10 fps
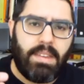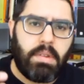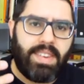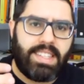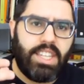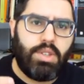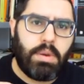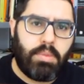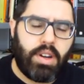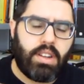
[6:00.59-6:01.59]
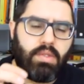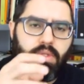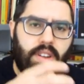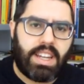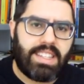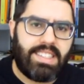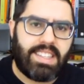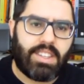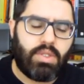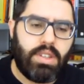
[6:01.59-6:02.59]
aqui porque vai ser de memória, eu não vou lá nas
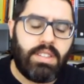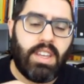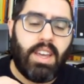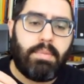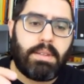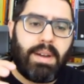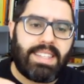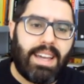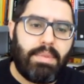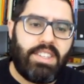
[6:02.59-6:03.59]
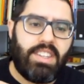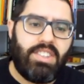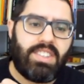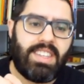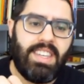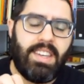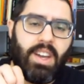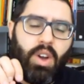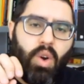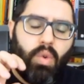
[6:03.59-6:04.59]
citações, mas basicamente ele diz que
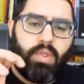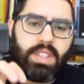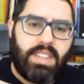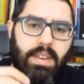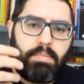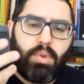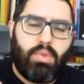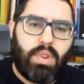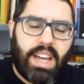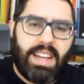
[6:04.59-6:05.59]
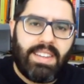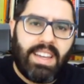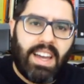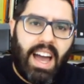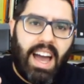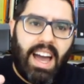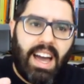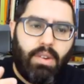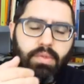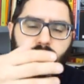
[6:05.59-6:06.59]
você vai procurar
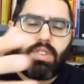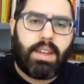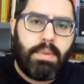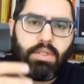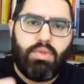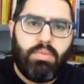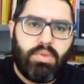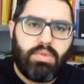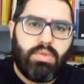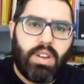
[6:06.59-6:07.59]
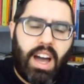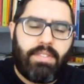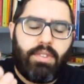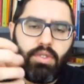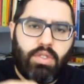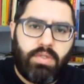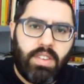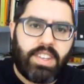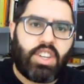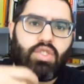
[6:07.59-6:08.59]
a, o funcionamento do mundo, a
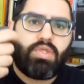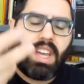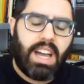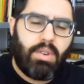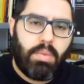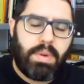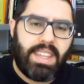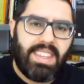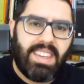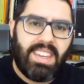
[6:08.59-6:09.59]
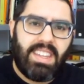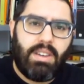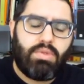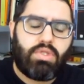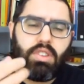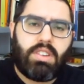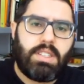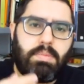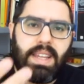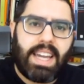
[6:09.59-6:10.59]
filosofia vai te ajudar a compreender, não só
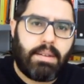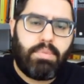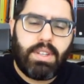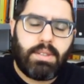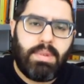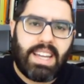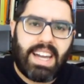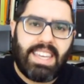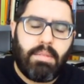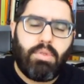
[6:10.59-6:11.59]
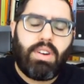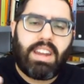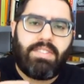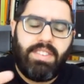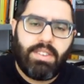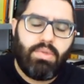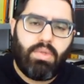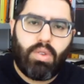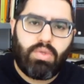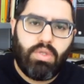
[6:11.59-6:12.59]
explicar por explicar, e a biografia
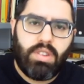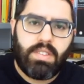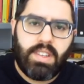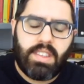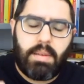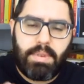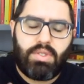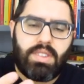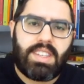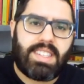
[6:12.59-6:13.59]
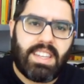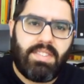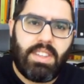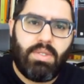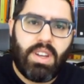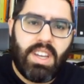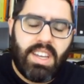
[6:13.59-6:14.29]
do autor, da pessoa que está escrevendo,